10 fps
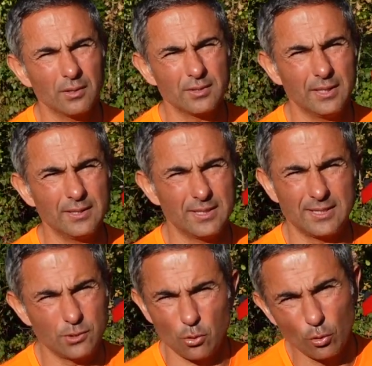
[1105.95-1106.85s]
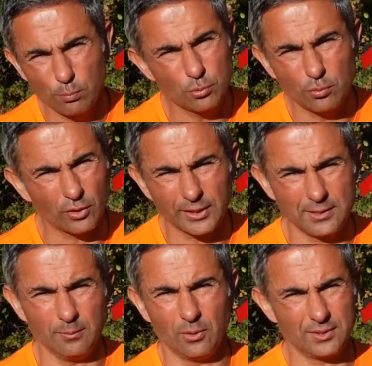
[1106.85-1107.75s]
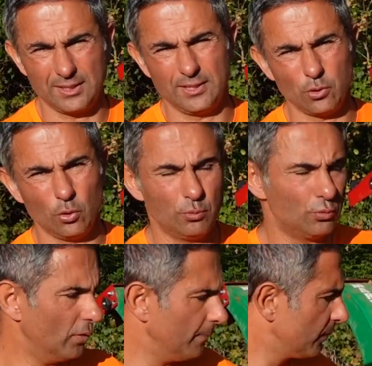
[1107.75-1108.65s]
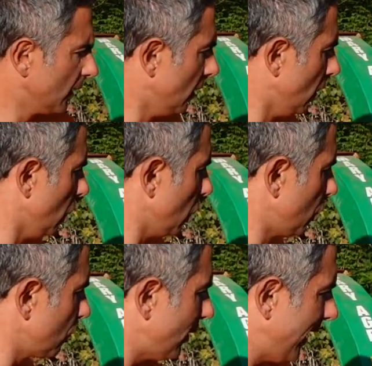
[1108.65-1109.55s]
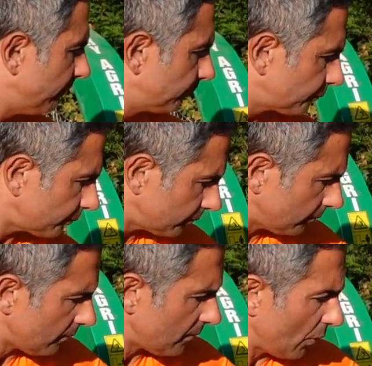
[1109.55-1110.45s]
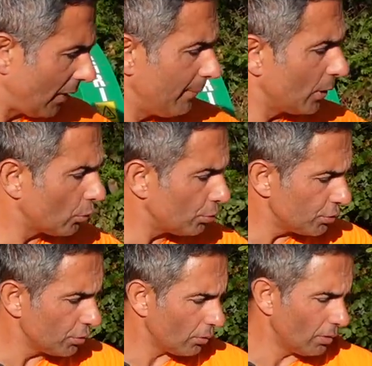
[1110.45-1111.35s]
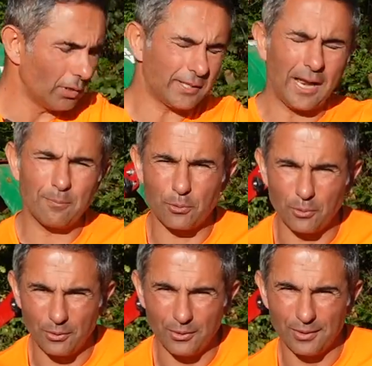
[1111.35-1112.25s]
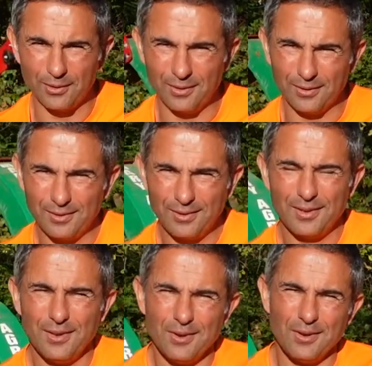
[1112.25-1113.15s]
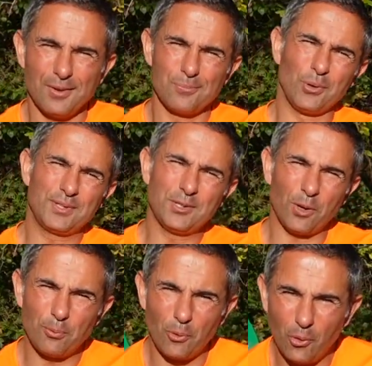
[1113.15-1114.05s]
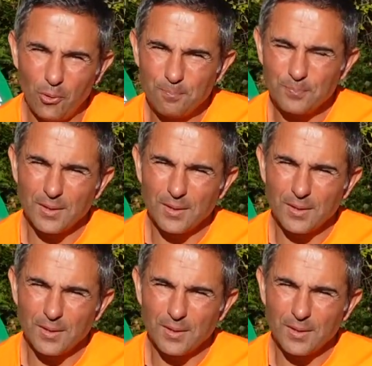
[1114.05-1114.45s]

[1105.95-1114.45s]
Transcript: C'est ce qui sort le plus souvent quasiment. C'est ce qui sort le plus souvent. Donc voilà. Voilà mes conclusions, euh, Karl, pour le, pour le Titan Pro.